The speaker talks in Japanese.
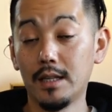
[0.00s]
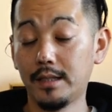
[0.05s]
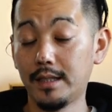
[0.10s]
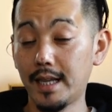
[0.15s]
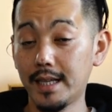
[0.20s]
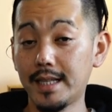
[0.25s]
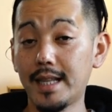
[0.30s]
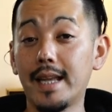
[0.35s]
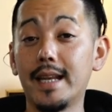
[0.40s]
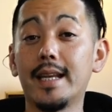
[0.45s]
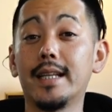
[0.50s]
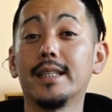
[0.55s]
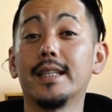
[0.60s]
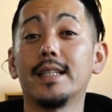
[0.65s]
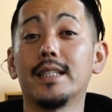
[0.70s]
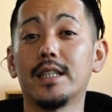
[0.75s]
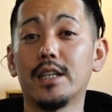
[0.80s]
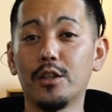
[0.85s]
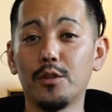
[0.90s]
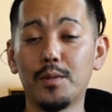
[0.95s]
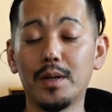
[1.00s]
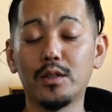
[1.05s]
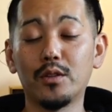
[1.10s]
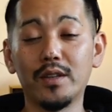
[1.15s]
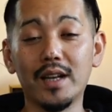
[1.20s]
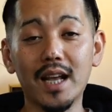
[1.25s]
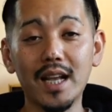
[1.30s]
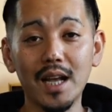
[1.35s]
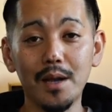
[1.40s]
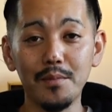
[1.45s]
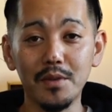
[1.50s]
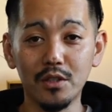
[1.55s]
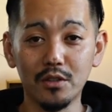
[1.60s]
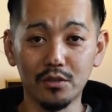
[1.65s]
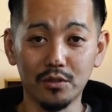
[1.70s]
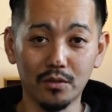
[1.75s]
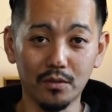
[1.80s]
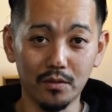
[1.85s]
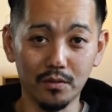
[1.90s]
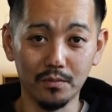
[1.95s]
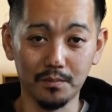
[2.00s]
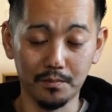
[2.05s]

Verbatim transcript: 大体なんですけども、あと中身の、